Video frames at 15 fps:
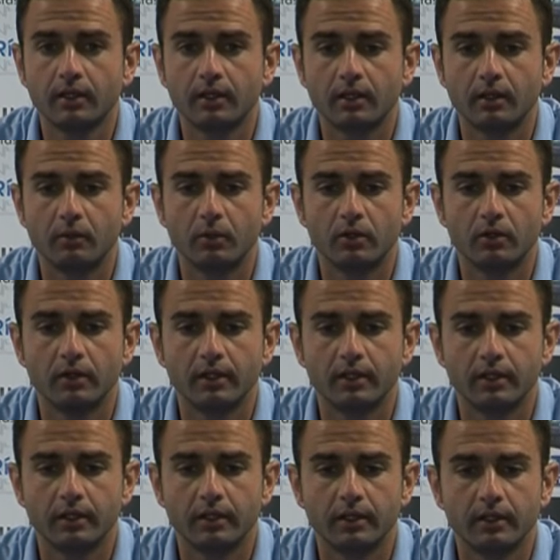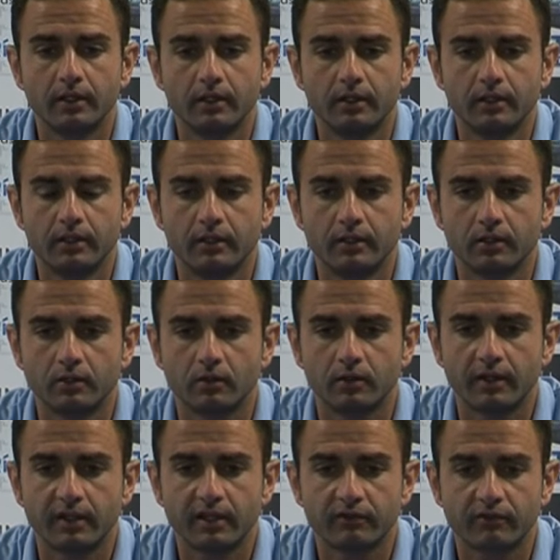que bueno, eh,
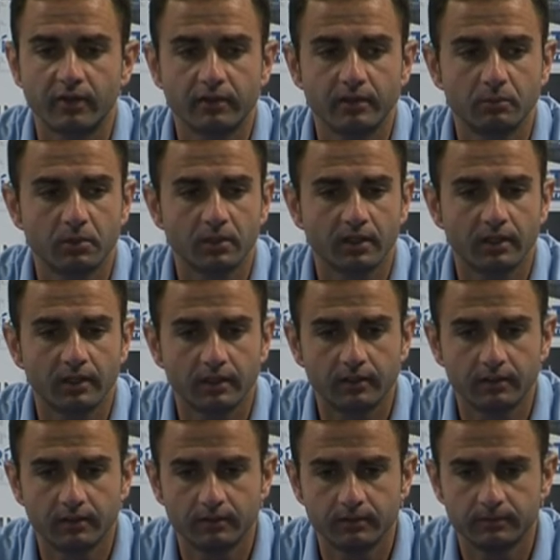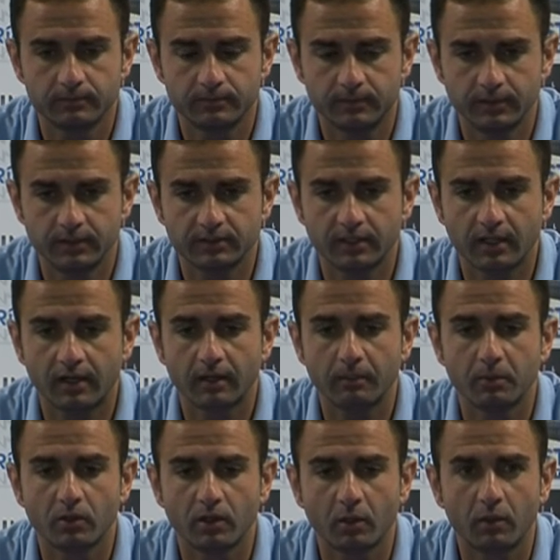con ella es fácil porque es tan
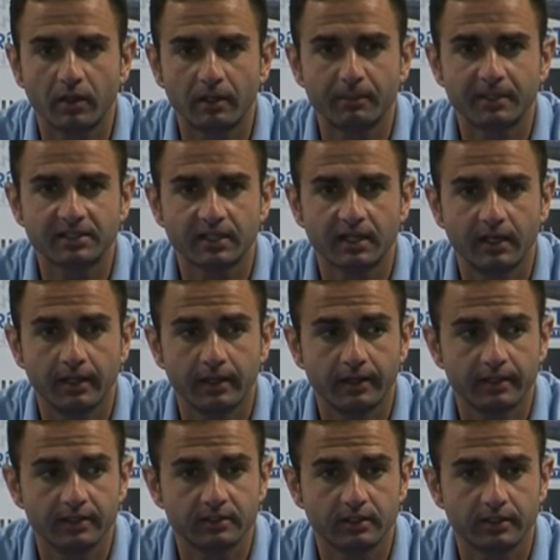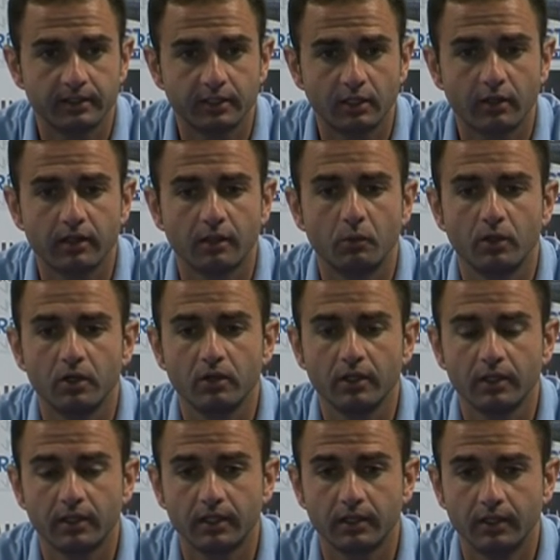rápido que cualquier pase que le des eh, te lo hace bueno
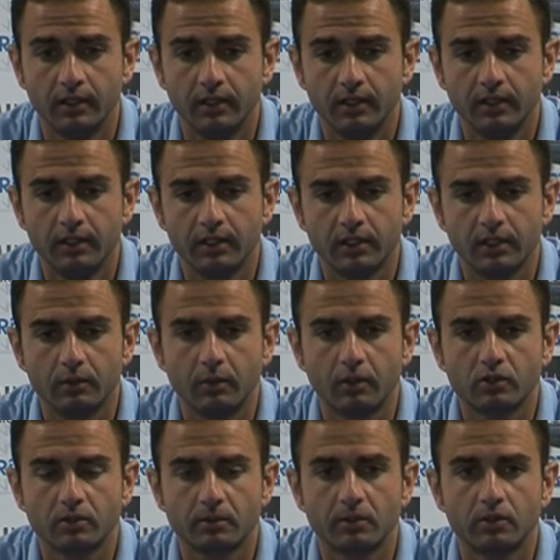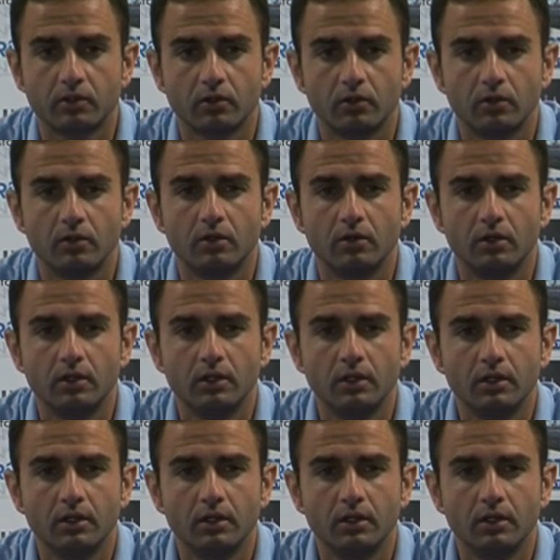y, bueno, sobre todo